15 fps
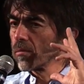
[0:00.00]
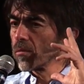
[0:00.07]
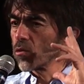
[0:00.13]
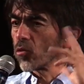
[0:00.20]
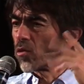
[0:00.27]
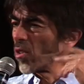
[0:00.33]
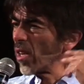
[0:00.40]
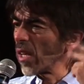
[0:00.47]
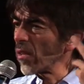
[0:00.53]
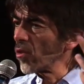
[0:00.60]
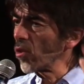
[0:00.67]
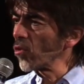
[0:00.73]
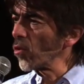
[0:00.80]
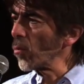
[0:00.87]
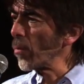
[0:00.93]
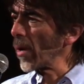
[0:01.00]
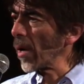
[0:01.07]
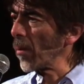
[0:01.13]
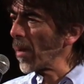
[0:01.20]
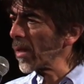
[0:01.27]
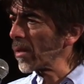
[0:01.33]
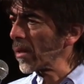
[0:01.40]
Sus ideas no son
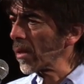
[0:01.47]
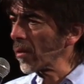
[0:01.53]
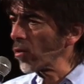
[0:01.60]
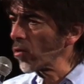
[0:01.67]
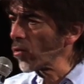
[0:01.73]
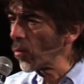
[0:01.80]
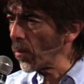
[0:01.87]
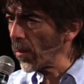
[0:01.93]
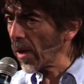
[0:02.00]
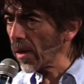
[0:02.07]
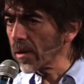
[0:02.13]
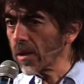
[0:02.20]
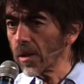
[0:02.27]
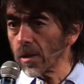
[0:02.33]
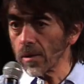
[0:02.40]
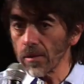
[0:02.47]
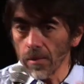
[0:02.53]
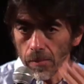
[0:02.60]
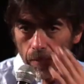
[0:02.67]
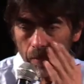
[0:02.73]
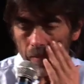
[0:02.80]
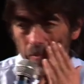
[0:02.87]
pragmáticas, no son prácticas.